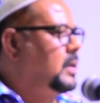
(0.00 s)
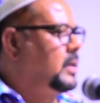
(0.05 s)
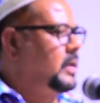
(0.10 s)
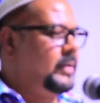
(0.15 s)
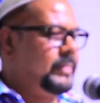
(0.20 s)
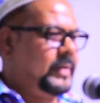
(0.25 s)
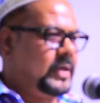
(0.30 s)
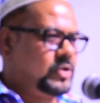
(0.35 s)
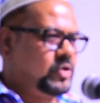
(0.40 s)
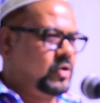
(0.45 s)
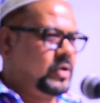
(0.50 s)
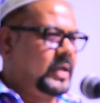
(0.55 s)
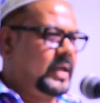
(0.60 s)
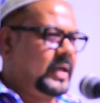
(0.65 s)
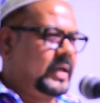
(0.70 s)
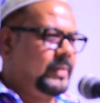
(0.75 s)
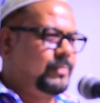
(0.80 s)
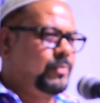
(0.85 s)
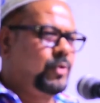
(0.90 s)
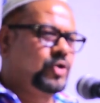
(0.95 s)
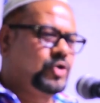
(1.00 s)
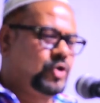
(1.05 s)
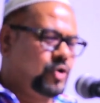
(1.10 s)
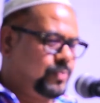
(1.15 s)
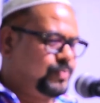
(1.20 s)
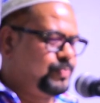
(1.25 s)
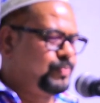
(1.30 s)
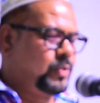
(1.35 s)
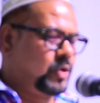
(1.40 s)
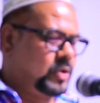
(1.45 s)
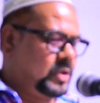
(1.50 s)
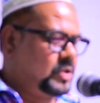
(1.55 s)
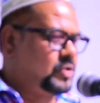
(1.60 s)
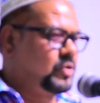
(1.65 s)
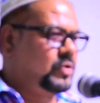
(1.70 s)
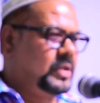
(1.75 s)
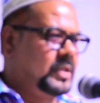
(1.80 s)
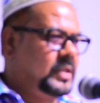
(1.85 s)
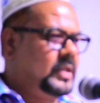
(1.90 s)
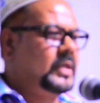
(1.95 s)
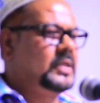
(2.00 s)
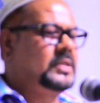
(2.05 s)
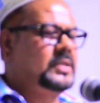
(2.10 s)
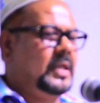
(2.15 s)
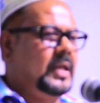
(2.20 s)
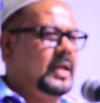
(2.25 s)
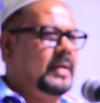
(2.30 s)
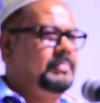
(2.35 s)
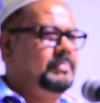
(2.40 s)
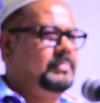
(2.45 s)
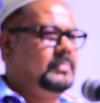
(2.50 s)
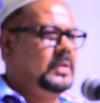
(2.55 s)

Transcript: নির্বাচনের আগে প্রচুর প্রতিশ্রুতি দিয়েছিলাম